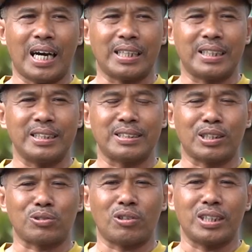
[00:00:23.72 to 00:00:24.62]
yang ada di
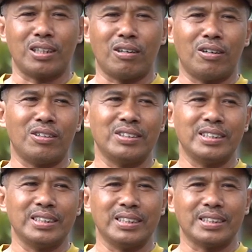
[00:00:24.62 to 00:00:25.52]
Desa Sukolilo.
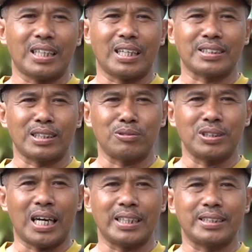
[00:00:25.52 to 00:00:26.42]
Salah satunya